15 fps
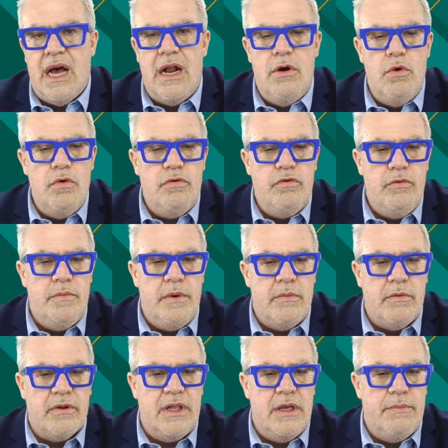à le
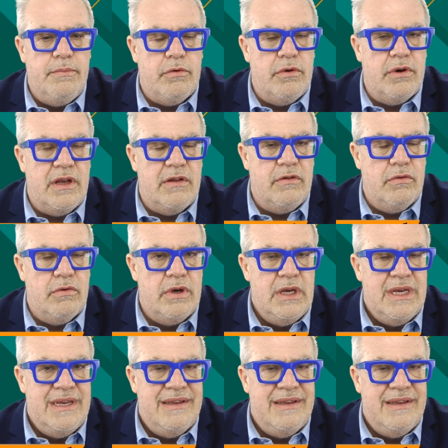supplémenter pour l'occasion,